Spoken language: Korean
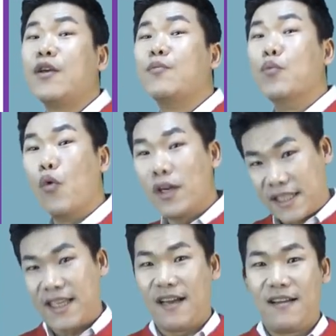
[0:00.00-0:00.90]

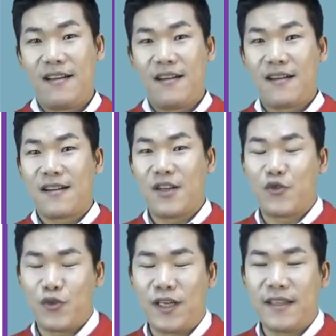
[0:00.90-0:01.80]
무엇이냐가
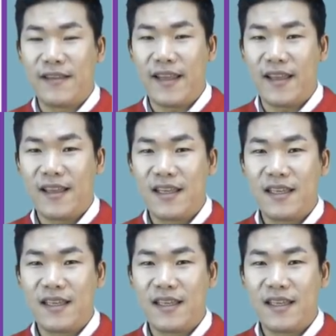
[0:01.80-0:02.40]
중요할 텐데